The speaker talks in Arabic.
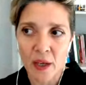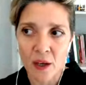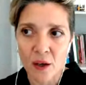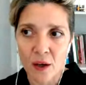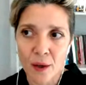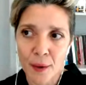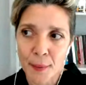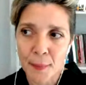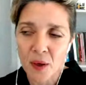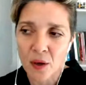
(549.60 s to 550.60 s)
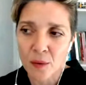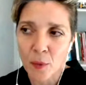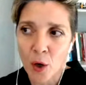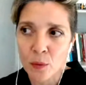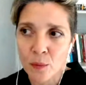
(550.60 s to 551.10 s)
آه، من
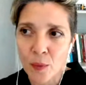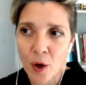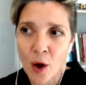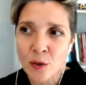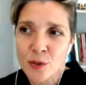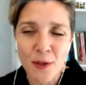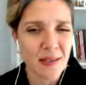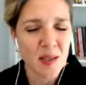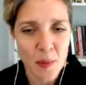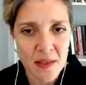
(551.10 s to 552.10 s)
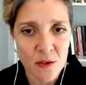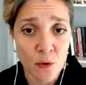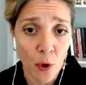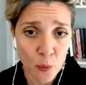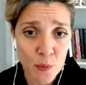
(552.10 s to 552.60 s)
بعض الكاتبات
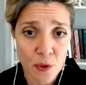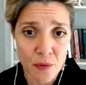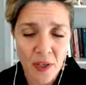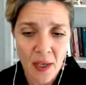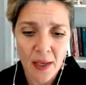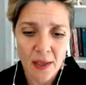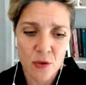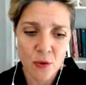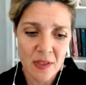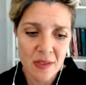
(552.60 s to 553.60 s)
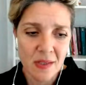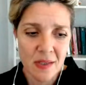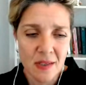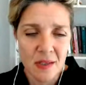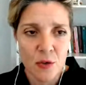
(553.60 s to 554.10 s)
عندما
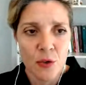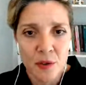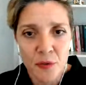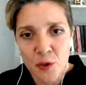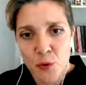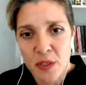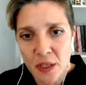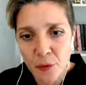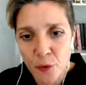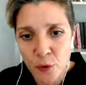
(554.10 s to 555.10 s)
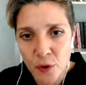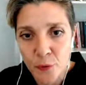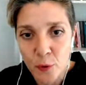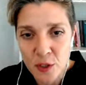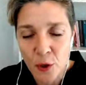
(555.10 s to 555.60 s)
يشعرون أن هناك
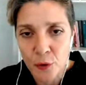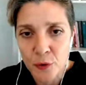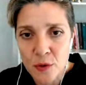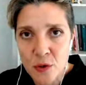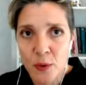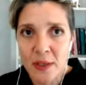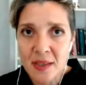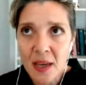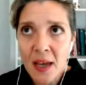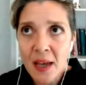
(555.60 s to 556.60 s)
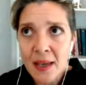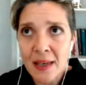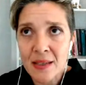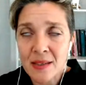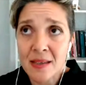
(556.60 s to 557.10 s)
اهتمام
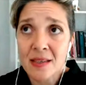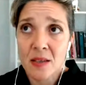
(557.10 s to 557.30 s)
بعملهم